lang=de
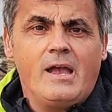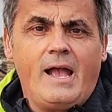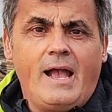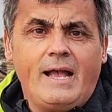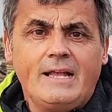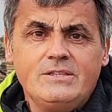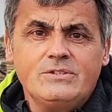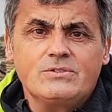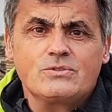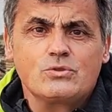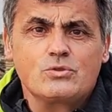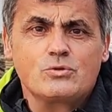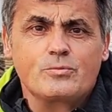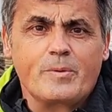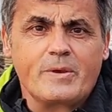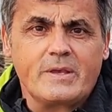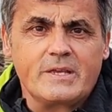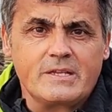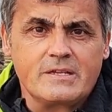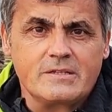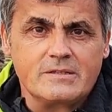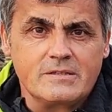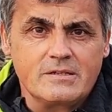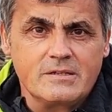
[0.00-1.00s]

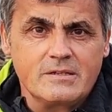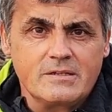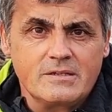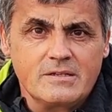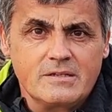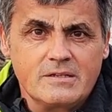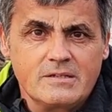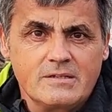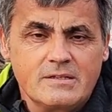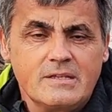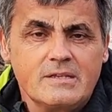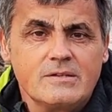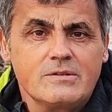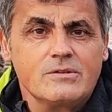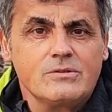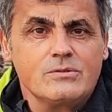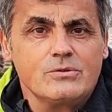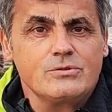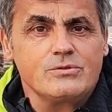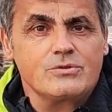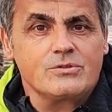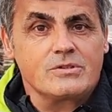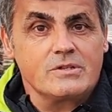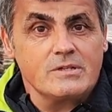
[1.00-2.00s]
anzusprechen
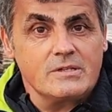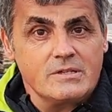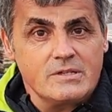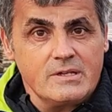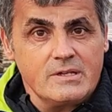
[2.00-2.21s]
und